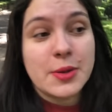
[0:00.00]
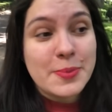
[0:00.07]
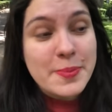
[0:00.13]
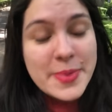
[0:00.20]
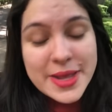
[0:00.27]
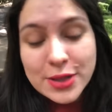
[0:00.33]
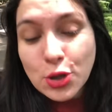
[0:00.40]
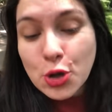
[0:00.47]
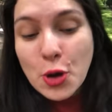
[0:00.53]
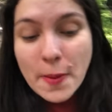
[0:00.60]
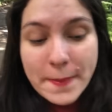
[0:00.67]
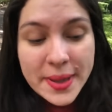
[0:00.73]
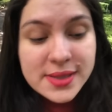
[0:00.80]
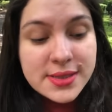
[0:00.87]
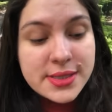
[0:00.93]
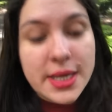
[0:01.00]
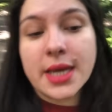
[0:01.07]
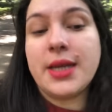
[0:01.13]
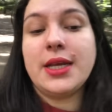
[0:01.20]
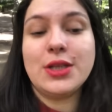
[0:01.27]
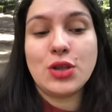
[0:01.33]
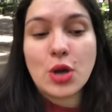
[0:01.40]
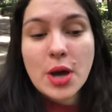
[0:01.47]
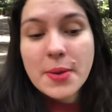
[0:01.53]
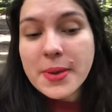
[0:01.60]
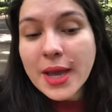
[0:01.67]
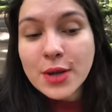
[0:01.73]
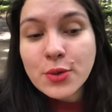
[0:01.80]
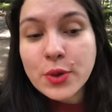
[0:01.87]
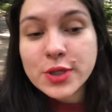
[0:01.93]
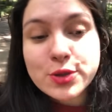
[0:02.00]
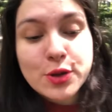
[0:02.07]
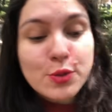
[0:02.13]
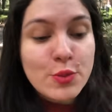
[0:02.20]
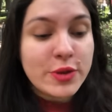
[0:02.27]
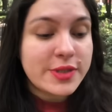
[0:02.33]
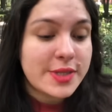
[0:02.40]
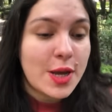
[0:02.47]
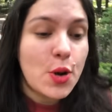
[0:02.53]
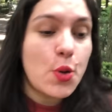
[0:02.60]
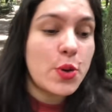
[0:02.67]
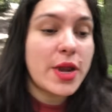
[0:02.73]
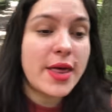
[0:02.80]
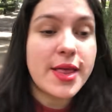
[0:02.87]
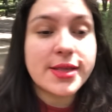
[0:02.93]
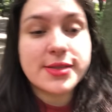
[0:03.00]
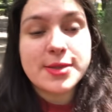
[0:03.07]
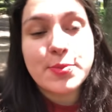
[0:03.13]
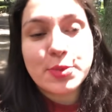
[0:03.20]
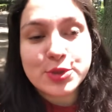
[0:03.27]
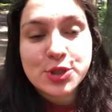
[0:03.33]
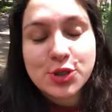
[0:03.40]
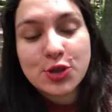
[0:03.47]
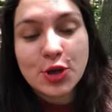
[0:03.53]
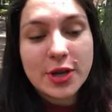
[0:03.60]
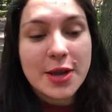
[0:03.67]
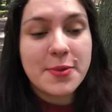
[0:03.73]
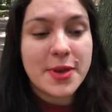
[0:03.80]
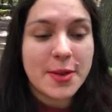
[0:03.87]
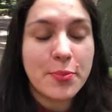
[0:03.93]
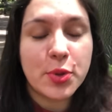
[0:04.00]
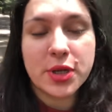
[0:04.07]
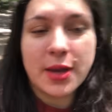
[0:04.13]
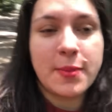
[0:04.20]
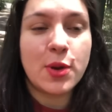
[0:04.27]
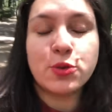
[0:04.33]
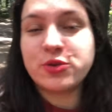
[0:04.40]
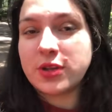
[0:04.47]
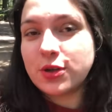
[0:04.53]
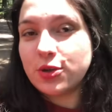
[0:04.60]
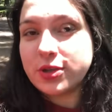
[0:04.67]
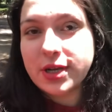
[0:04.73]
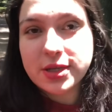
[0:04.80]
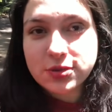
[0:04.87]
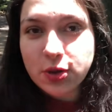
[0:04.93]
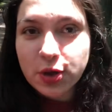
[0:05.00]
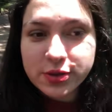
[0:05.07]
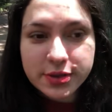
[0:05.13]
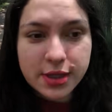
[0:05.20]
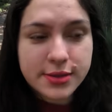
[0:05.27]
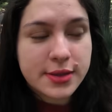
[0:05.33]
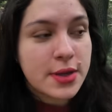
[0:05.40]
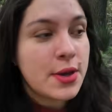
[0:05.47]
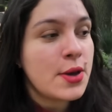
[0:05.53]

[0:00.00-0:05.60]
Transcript: Me tocó pensar y todavía no estoy muy segura de si posicioné bien porque me gustan otras cosas,